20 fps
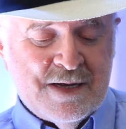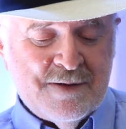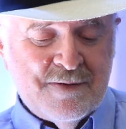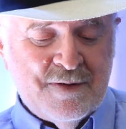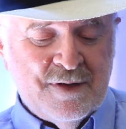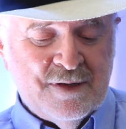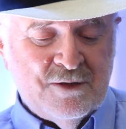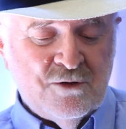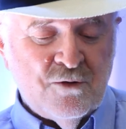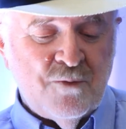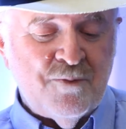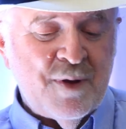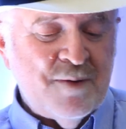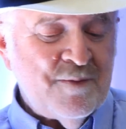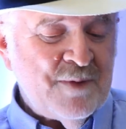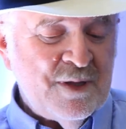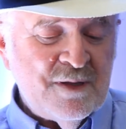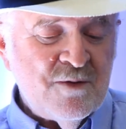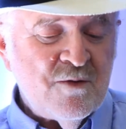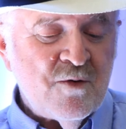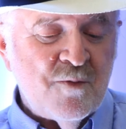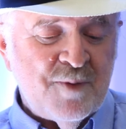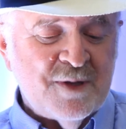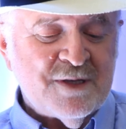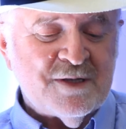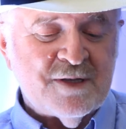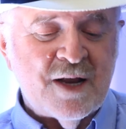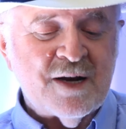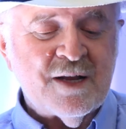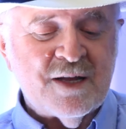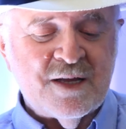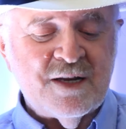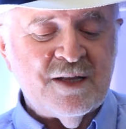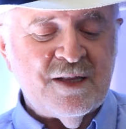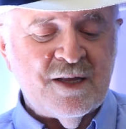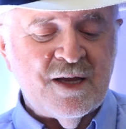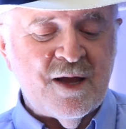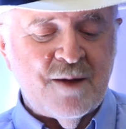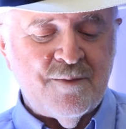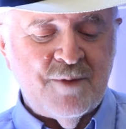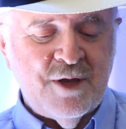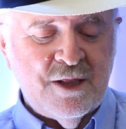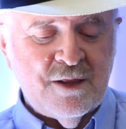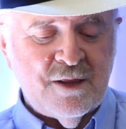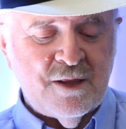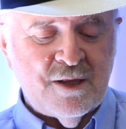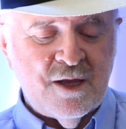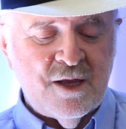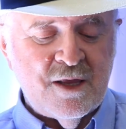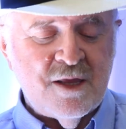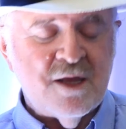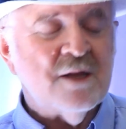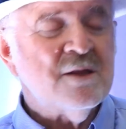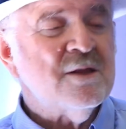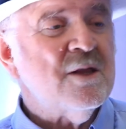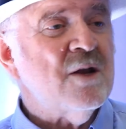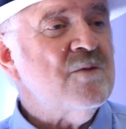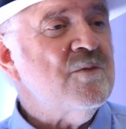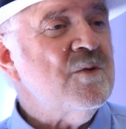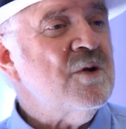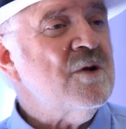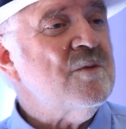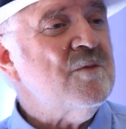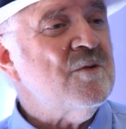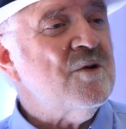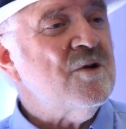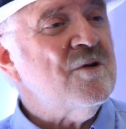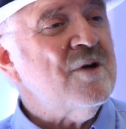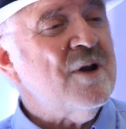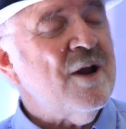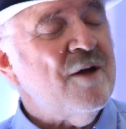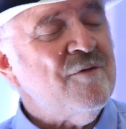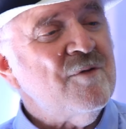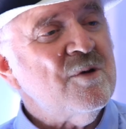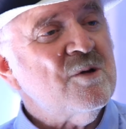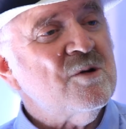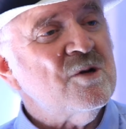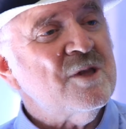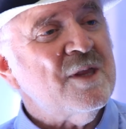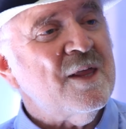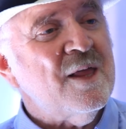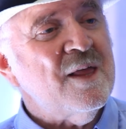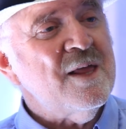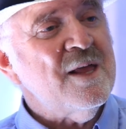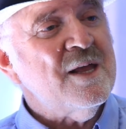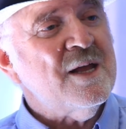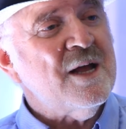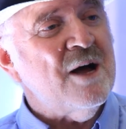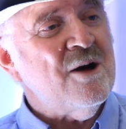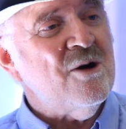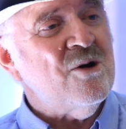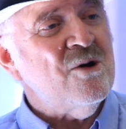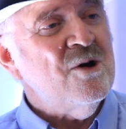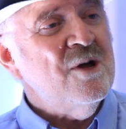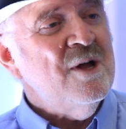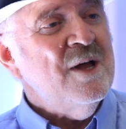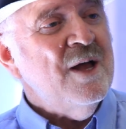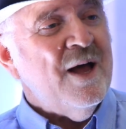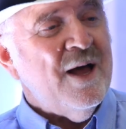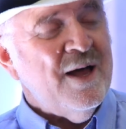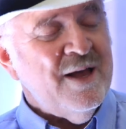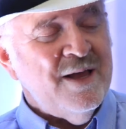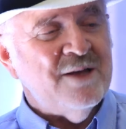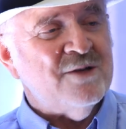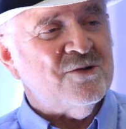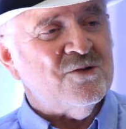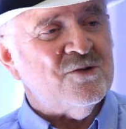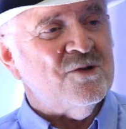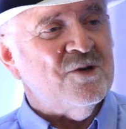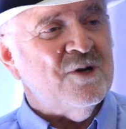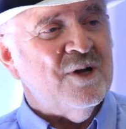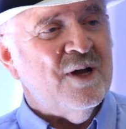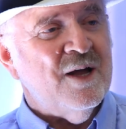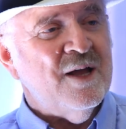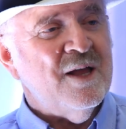eh, nos permitimos pensar críticamente y este número monográfico está dedicado a eso,